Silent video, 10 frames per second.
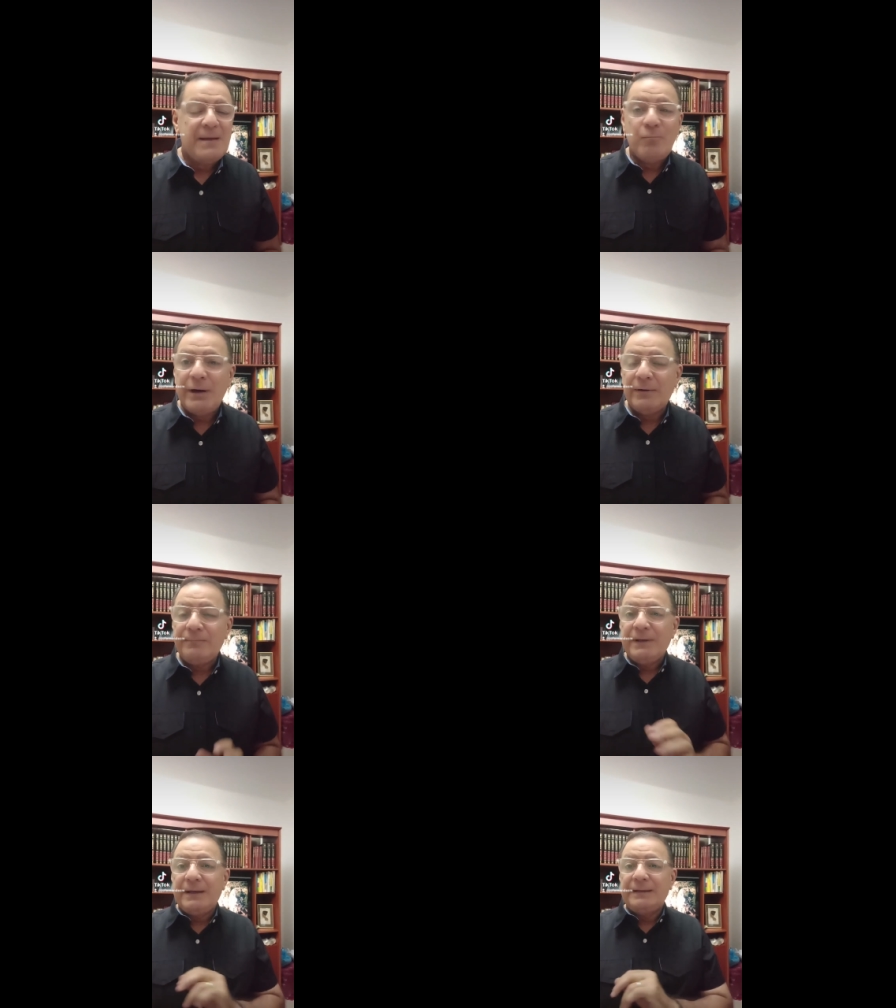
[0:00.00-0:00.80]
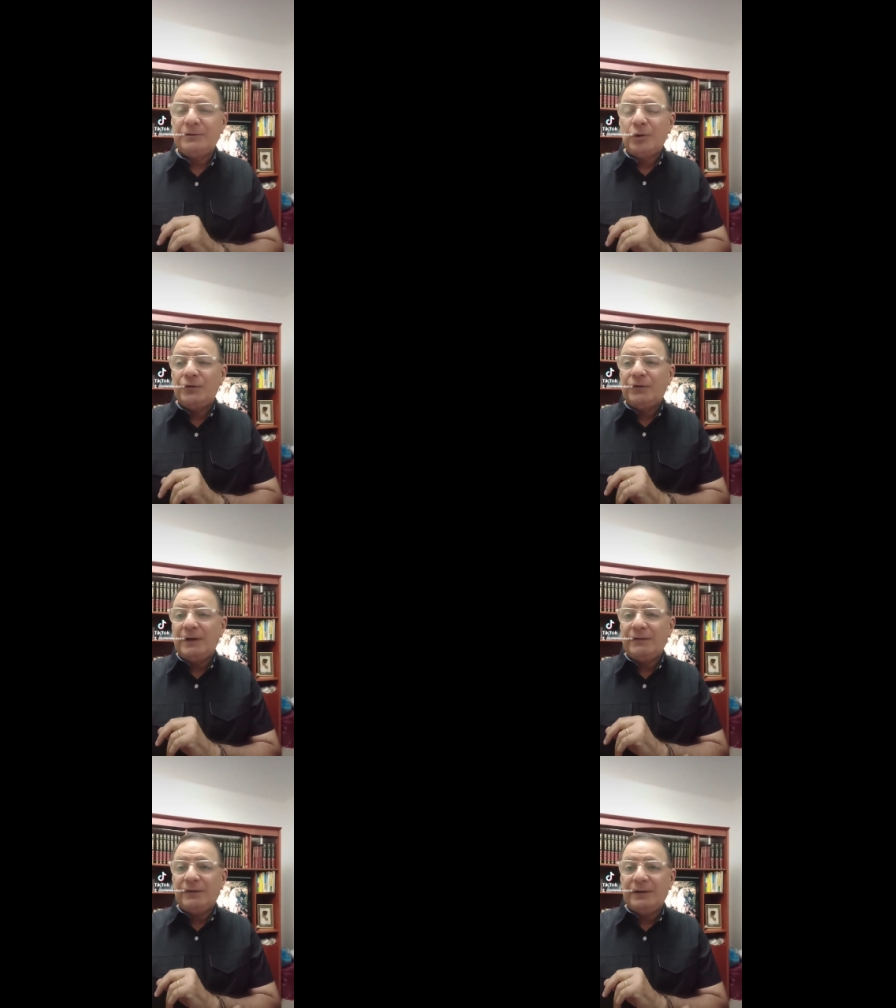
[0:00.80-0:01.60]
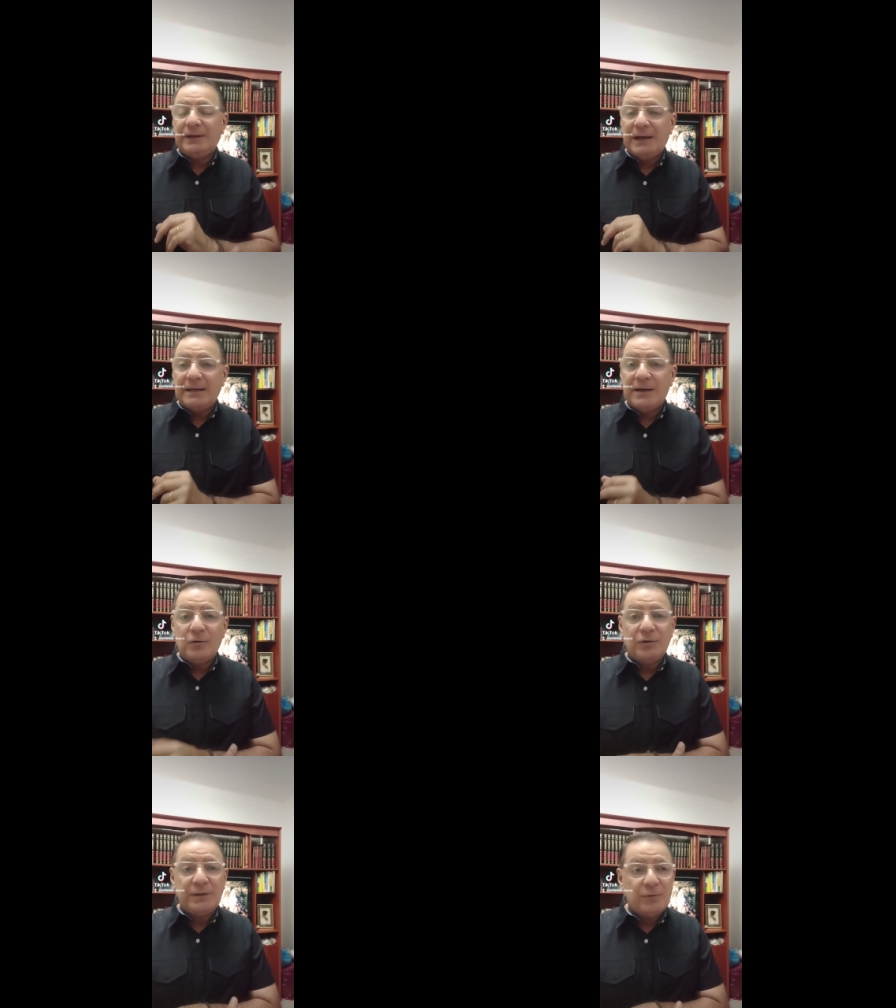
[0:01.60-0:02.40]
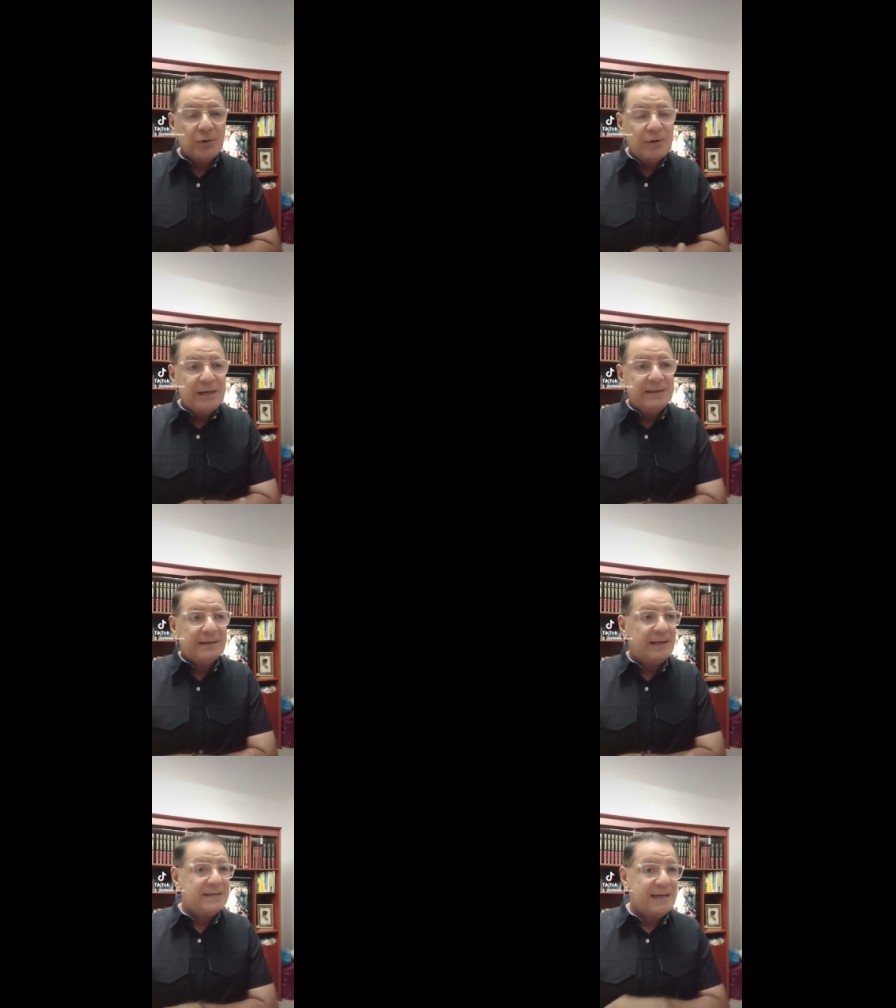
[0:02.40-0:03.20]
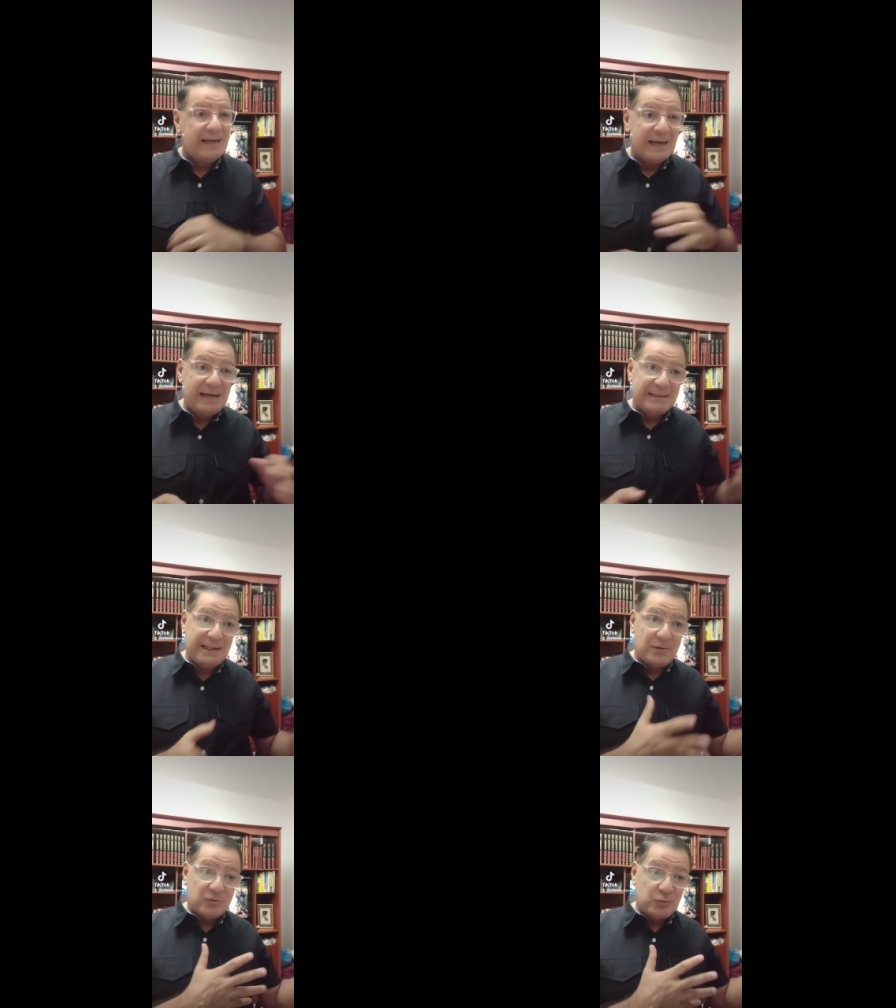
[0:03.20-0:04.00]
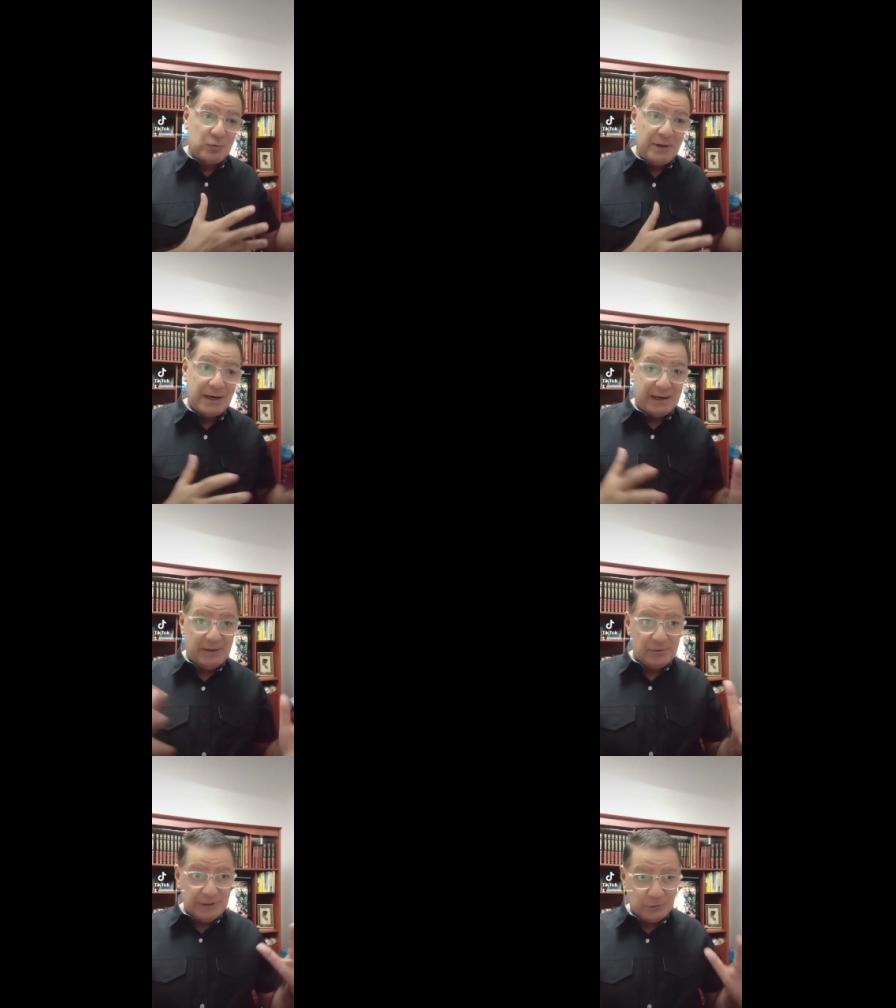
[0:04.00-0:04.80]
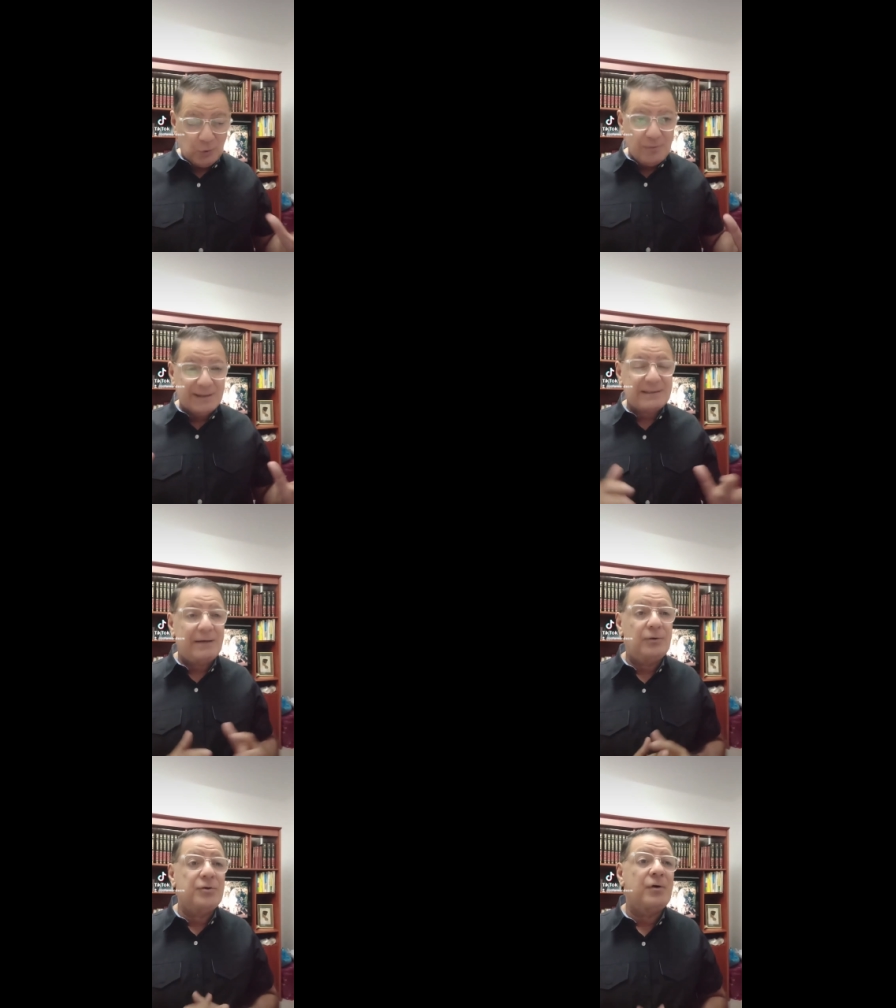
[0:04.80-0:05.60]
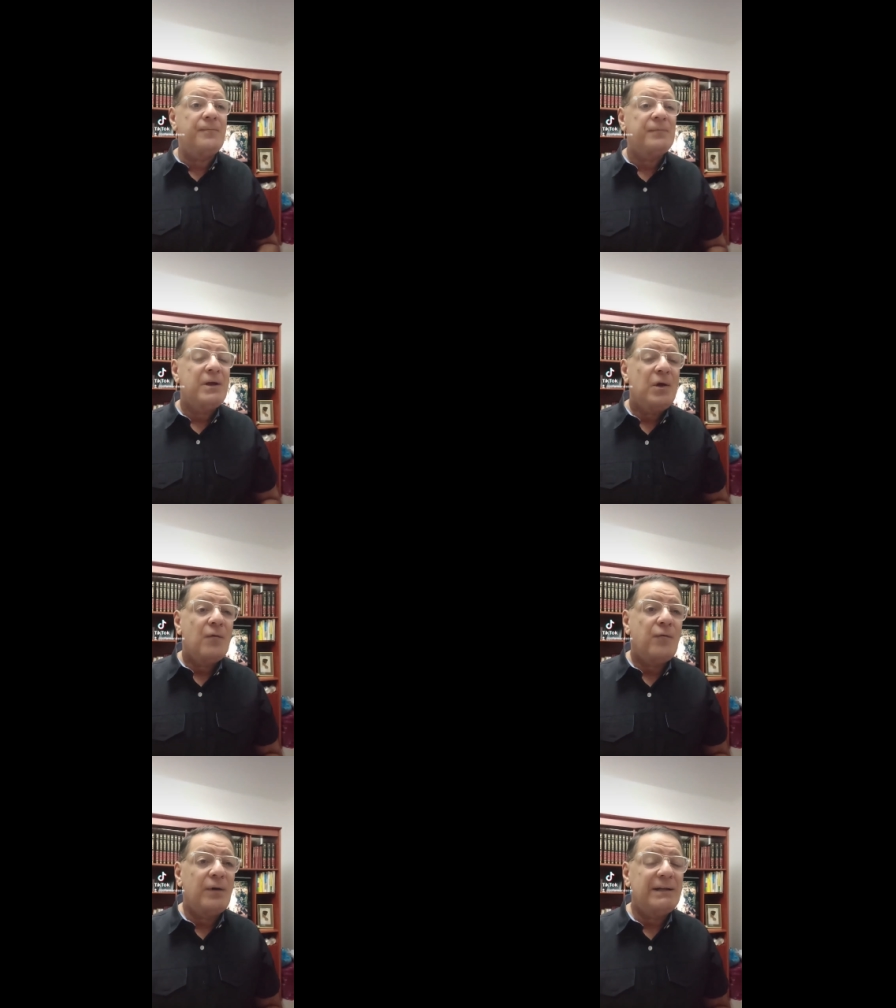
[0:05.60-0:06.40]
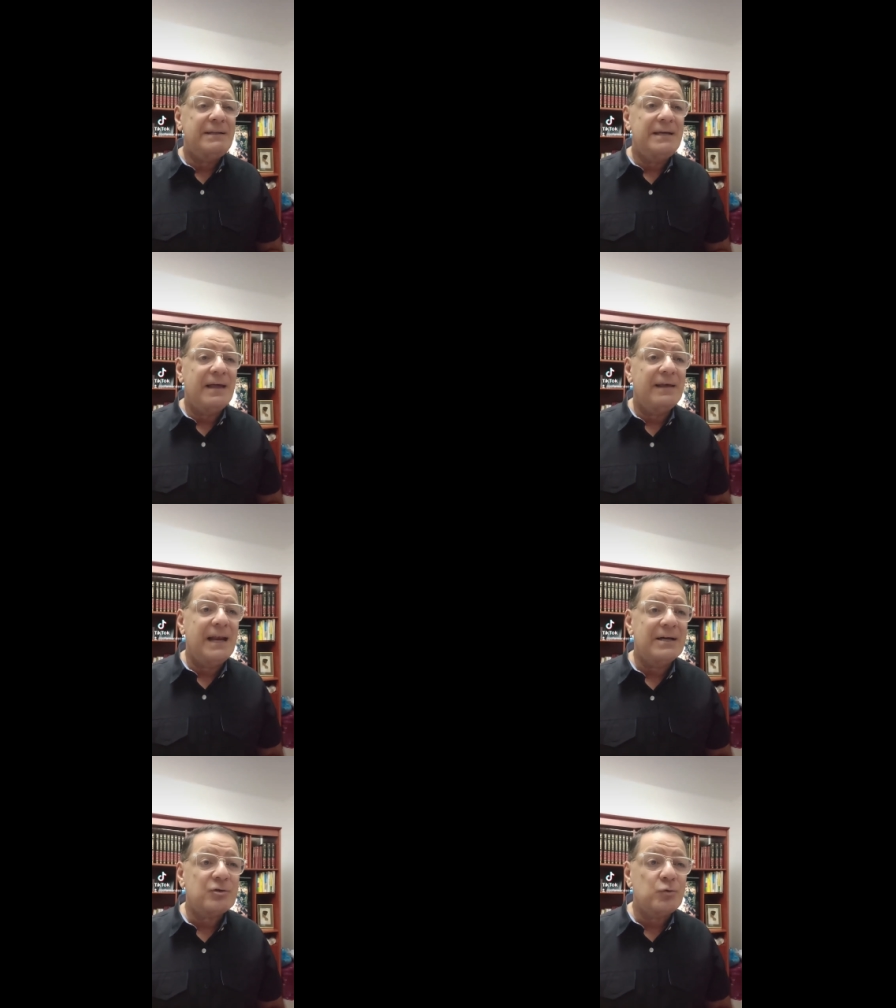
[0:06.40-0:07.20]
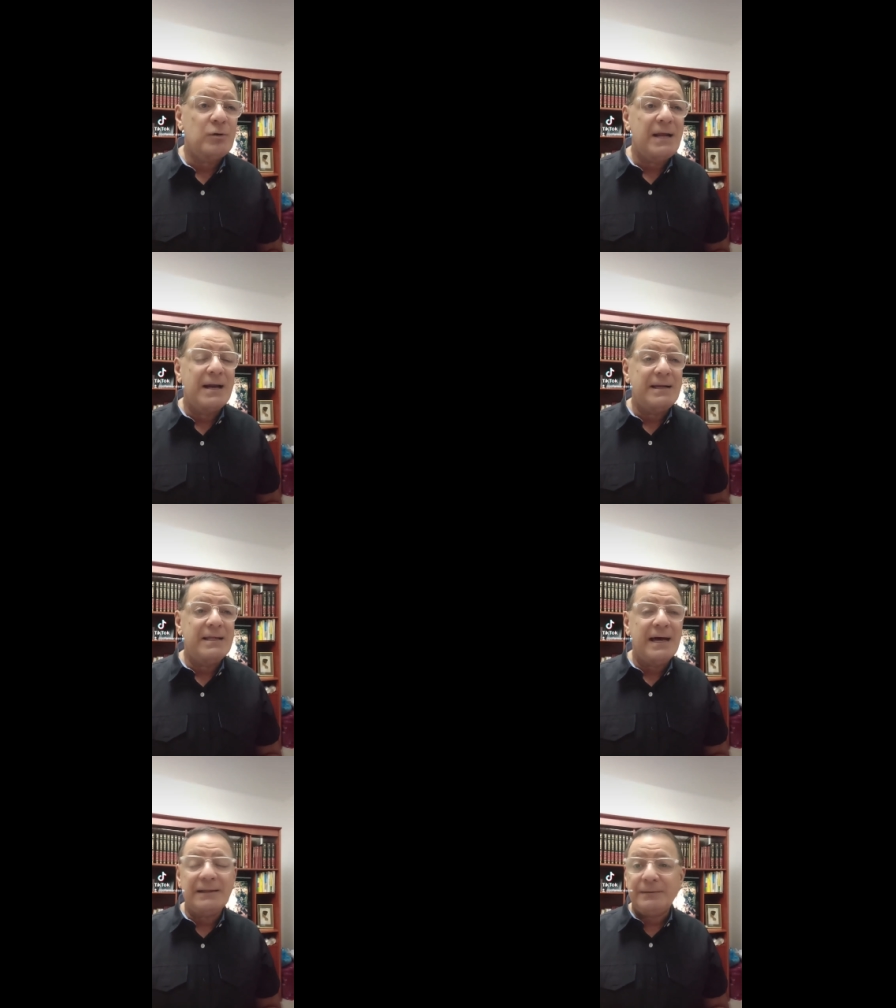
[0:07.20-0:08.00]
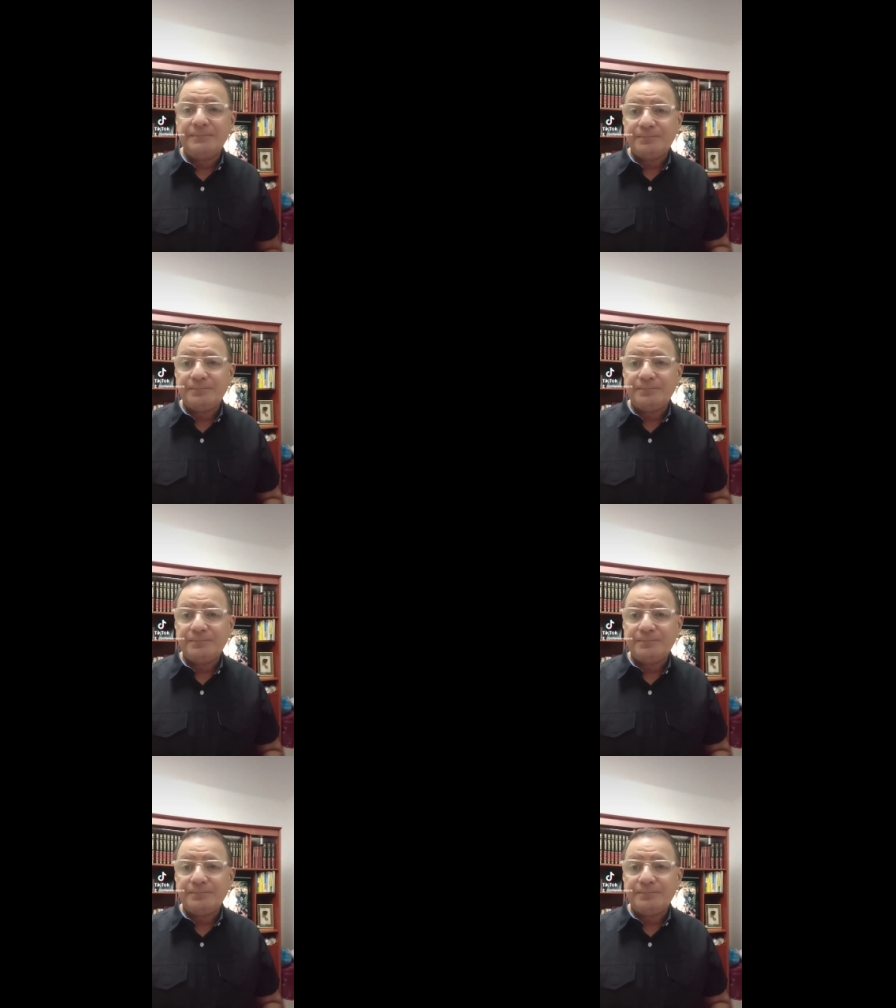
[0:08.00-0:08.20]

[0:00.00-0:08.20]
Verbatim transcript: Bueno, entonces eh, ganaron los tiburones, ayer en el estado Zulia, que es donde estoy basado yo, fue el día de la zulianidad.